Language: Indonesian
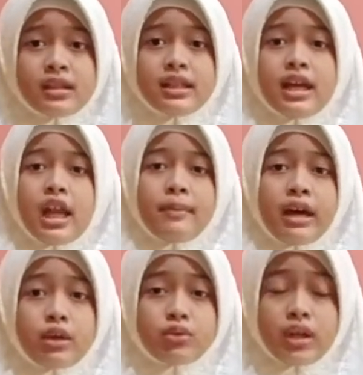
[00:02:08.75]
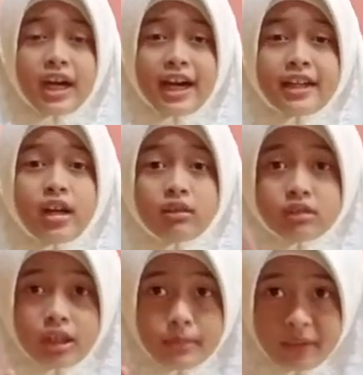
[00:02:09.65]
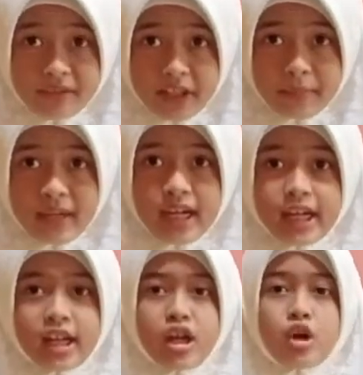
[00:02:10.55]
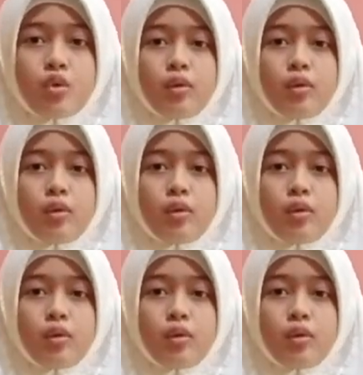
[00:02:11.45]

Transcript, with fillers: Di dalam Al-Qur'an Allah berfirman,